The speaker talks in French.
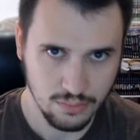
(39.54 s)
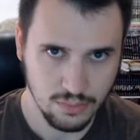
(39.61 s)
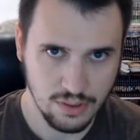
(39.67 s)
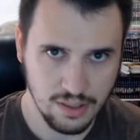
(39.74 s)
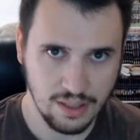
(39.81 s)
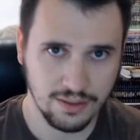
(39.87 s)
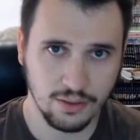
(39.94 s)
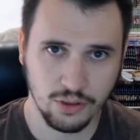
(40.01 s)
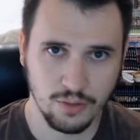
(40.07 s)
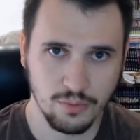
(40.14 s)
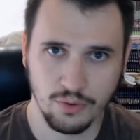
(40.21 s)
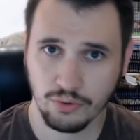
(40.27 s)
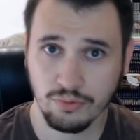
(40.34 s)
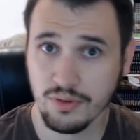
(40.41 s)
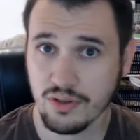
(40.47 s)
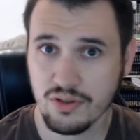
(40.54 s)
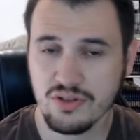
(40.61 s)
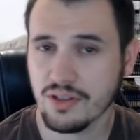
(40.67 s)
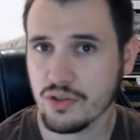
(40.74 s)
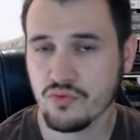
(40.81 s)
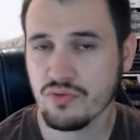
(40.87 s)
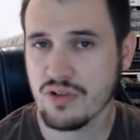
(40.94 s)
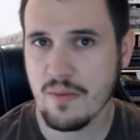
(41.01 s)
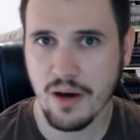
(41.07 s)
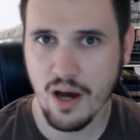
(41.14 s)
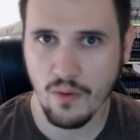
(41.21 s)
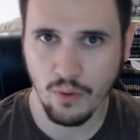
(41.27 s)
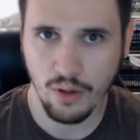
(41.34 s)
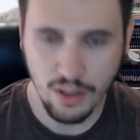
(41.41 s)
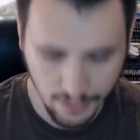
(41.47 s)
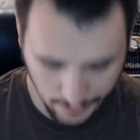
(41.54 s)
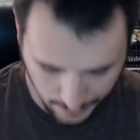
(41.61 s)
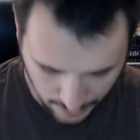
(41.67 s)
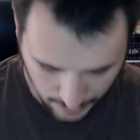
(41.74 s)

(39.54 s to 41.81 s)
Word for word: Exactement celui que je disais que je voulais pas avoir.